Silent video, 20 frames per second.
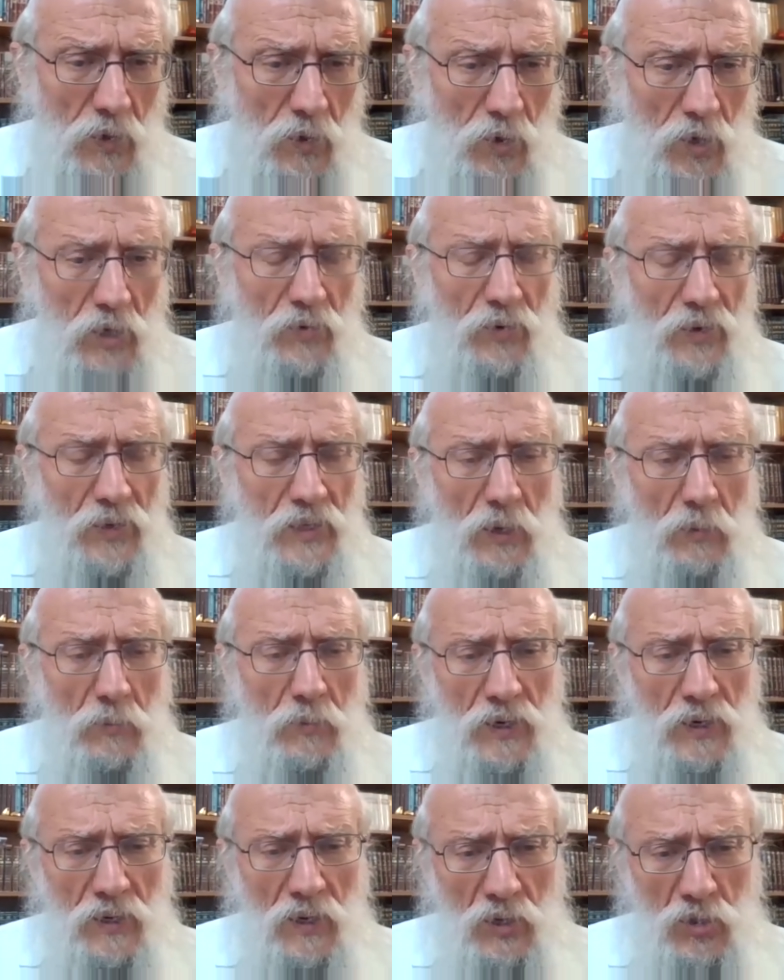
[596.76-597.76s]
Он говорит, я
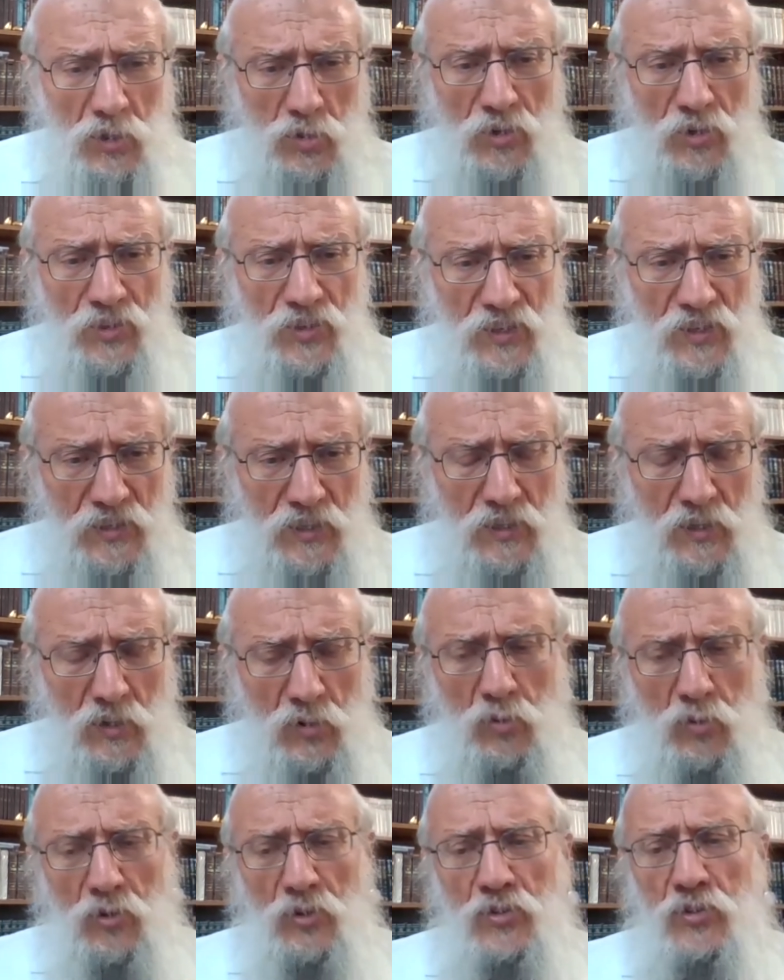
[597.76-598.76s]
хочу рассказать
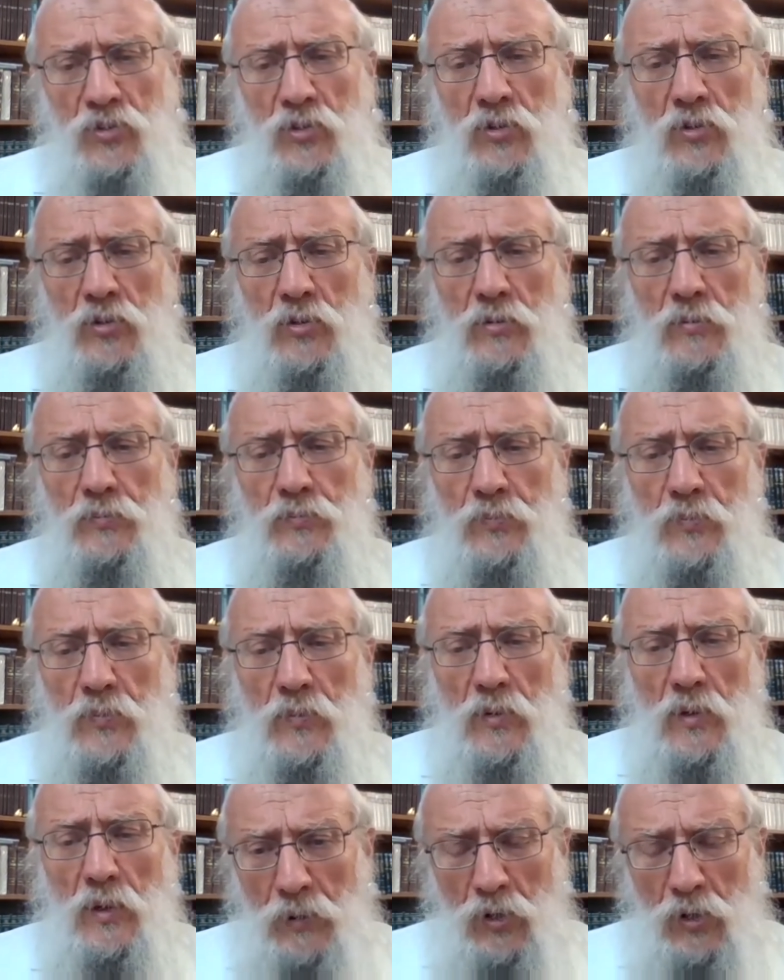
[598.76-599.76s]
такую историю.
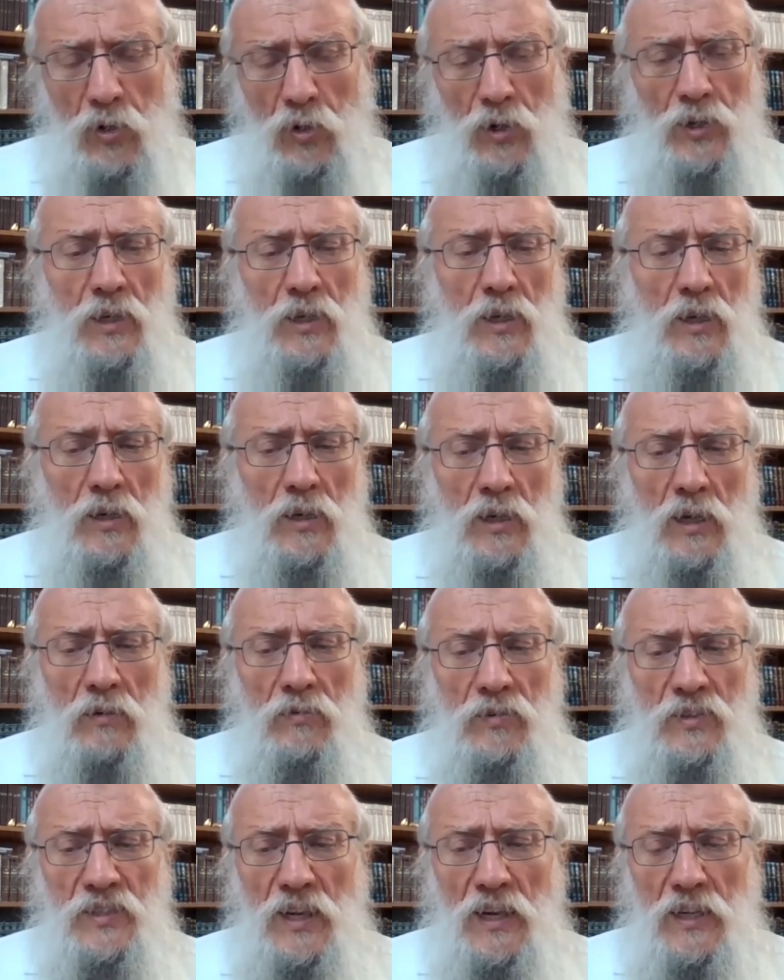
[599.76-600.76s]
Покойный, как
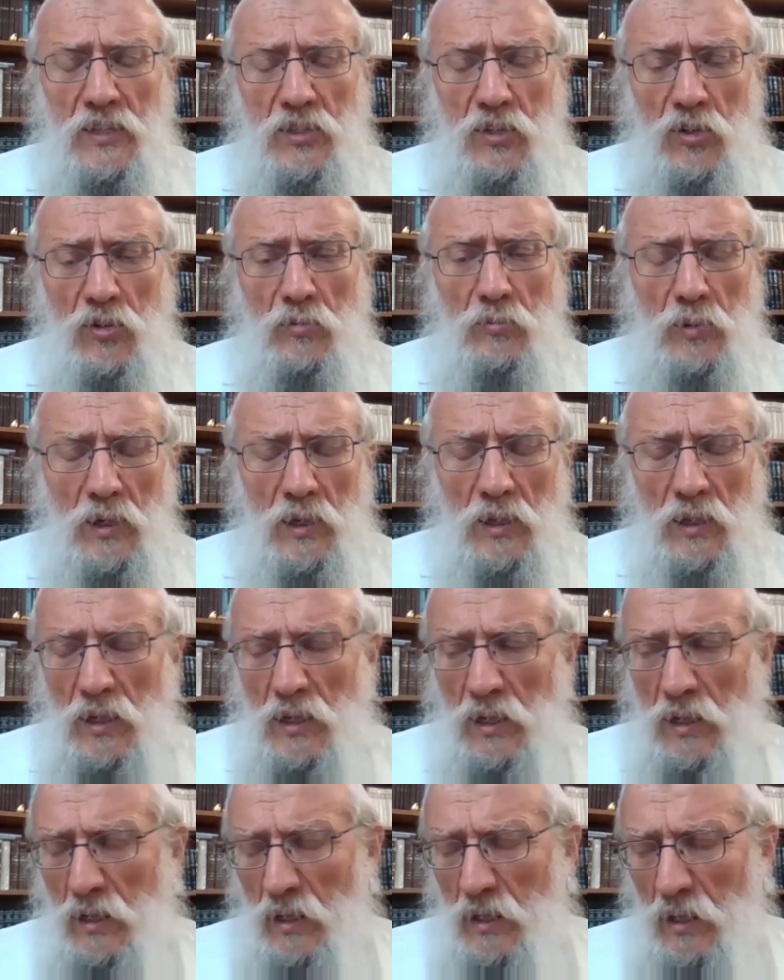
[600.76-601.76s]
вы знаете, он был
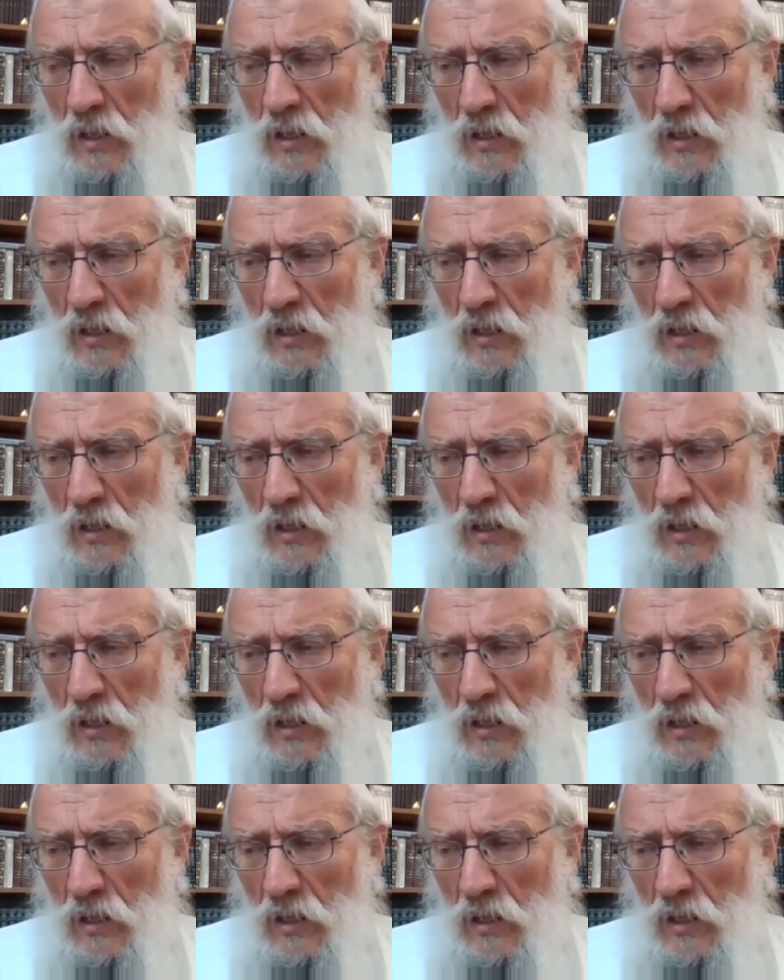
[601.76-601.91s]
э,